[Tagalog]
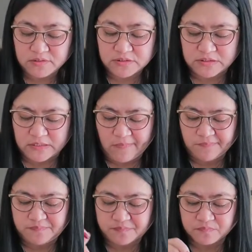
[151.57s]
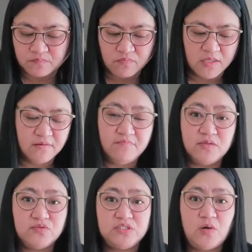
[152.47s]
Ang sarap.
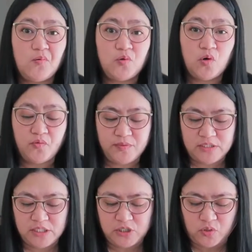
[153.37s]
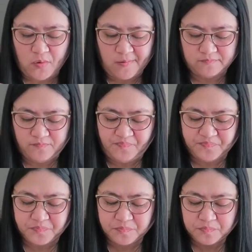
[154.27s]
Meron din akong coffee dito.
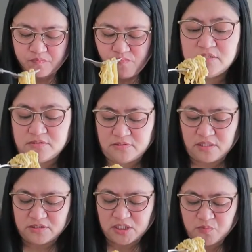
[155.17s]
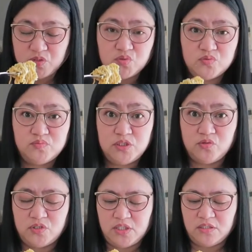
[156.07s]
Ang sarap itong
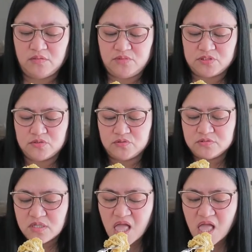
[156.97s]
miguring na miss ko.